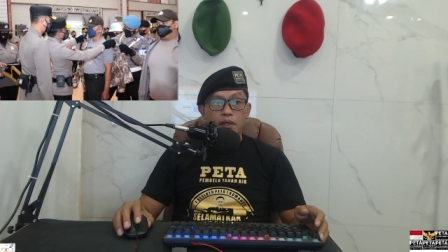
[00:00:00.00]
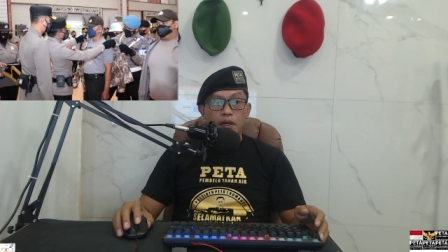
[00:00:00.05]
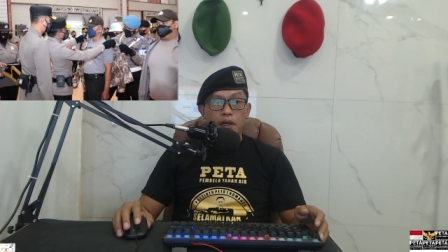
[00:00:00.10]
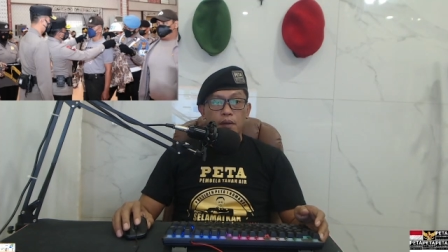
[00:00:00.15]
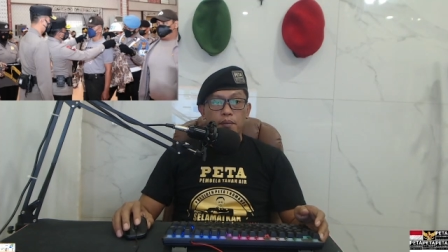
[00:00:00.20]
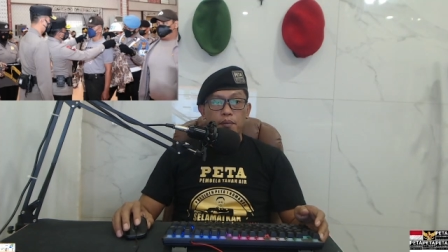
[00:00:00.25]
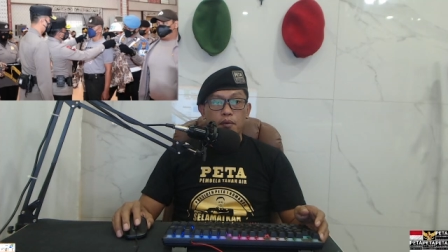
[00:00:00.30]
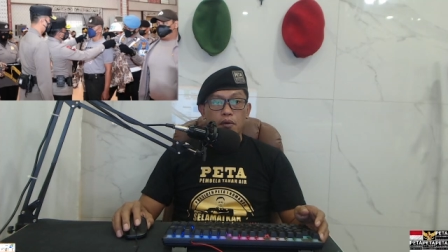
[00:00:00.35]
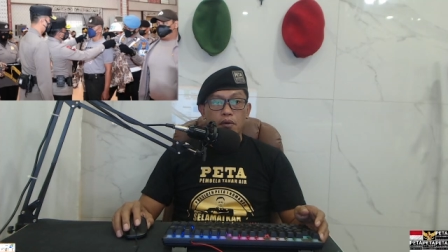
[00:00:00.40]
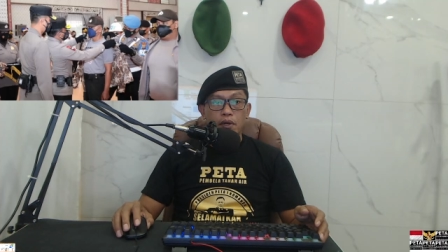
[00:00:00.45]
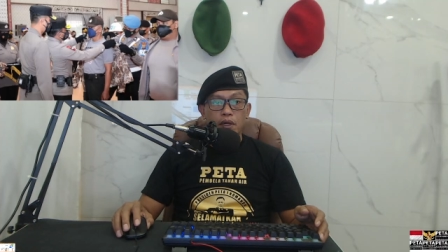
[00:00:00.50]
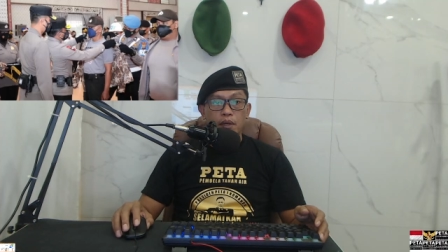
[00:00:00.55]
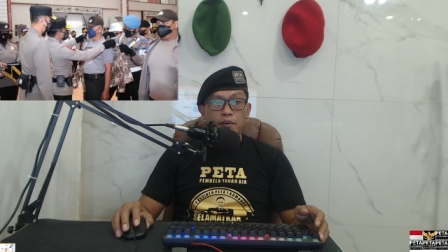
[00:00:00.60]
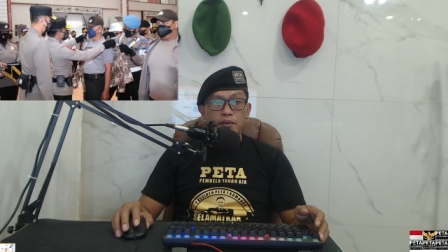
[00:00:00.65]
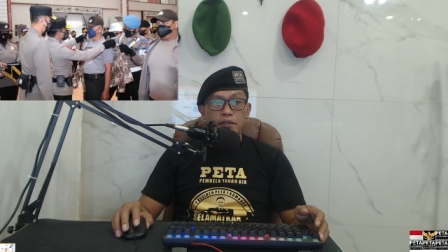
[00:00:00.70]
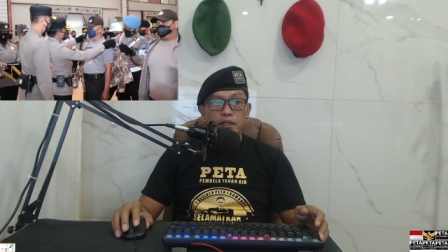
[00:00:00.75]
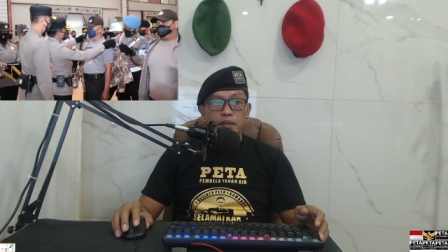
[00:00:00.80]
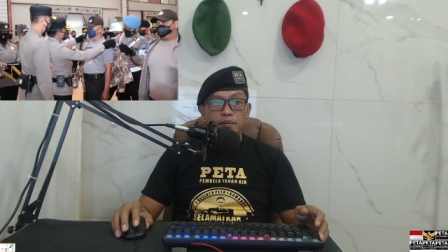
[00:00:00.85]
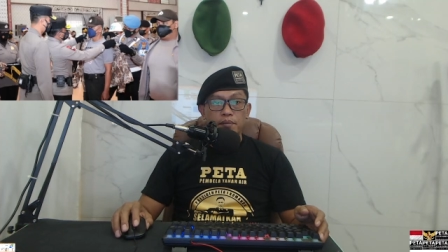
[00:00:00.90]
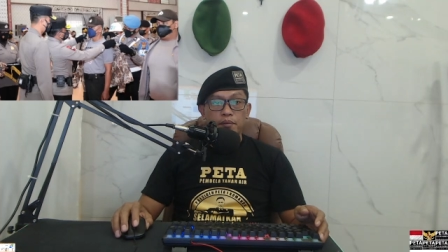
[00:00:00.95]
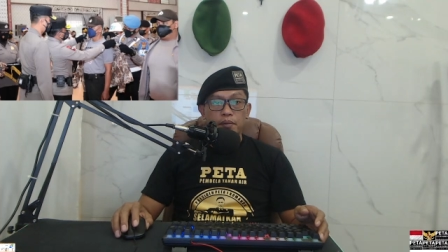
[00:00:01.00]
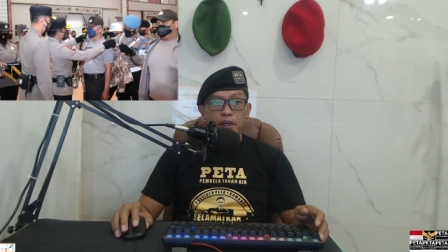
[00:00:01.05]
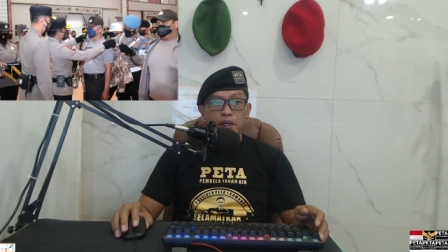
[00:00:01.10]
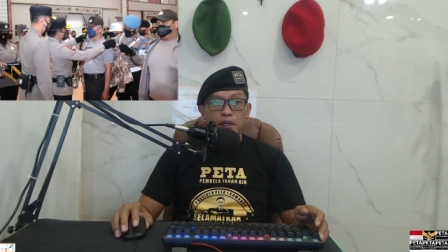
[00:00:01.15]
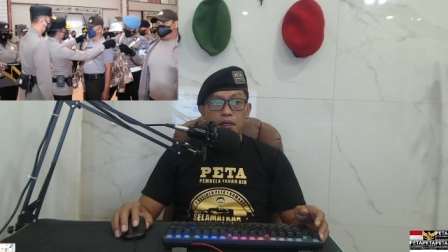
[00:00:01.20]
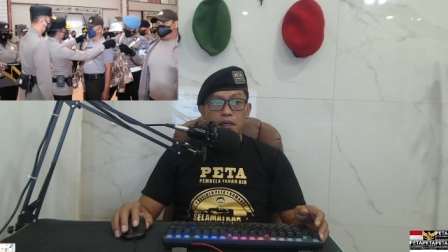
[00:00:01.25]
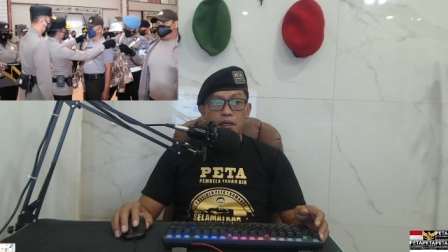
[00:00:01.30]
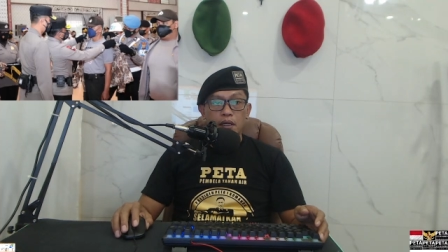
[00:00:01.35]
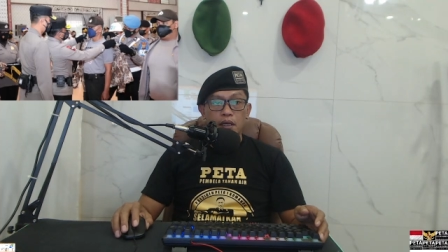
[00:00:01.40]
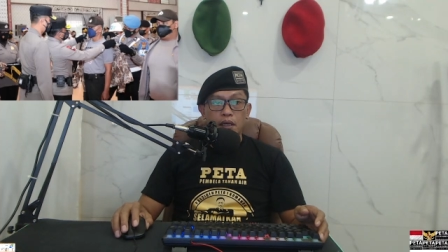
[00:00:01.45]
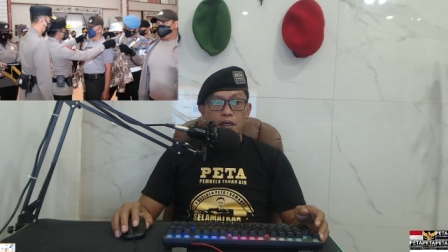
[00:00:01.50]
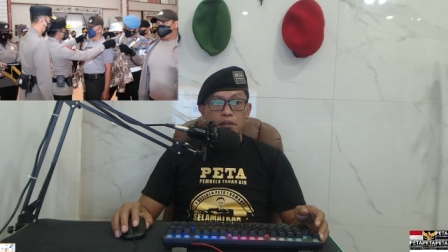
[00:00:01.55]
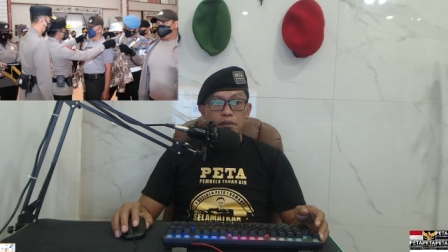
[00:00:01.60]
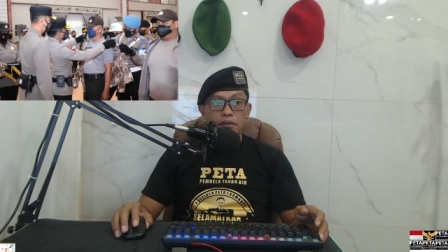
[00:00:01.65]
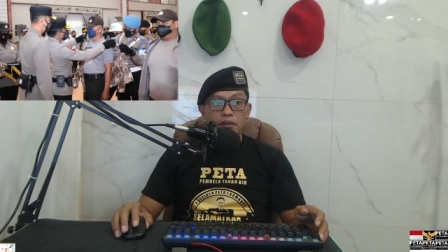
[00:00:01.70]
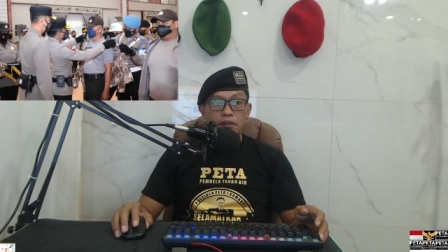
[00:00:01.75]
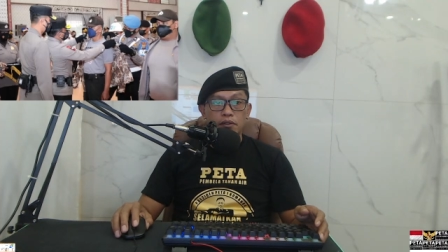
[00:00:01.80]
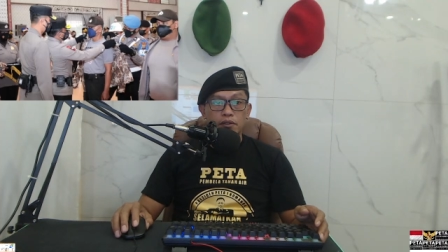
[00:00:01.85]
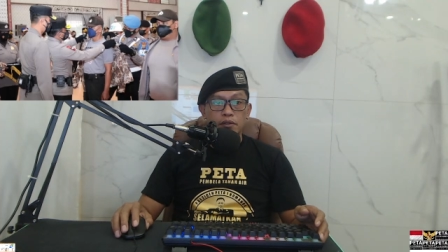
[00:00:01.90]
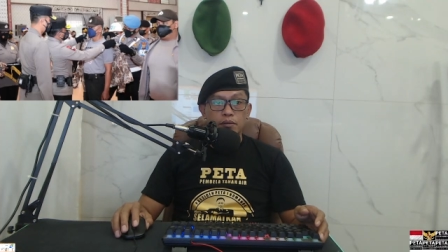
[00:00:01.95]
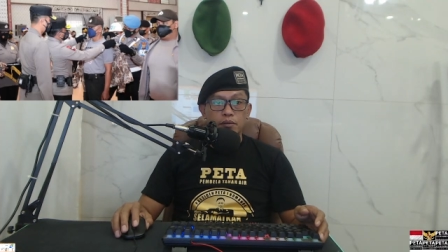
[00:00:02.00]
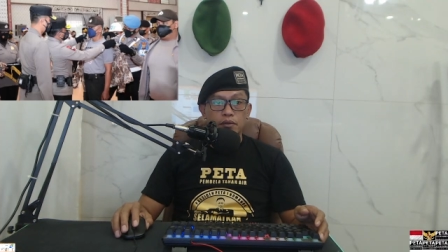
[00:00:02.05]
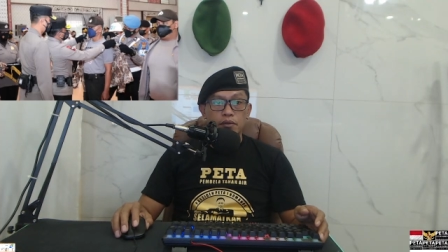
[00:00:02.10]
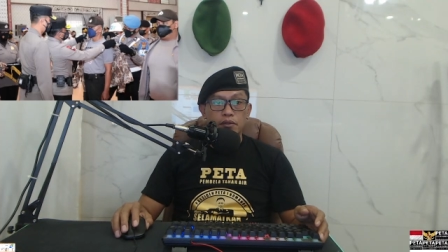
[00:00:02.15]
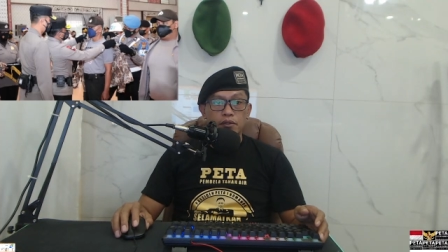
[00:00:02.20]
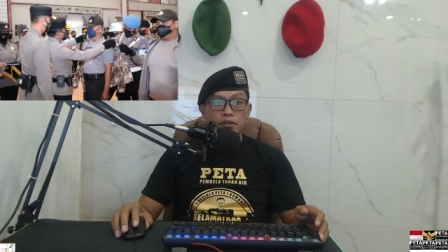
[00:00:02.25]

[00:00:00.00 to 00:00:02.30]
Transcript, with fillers: Kapolda menyampaikan hal tersebut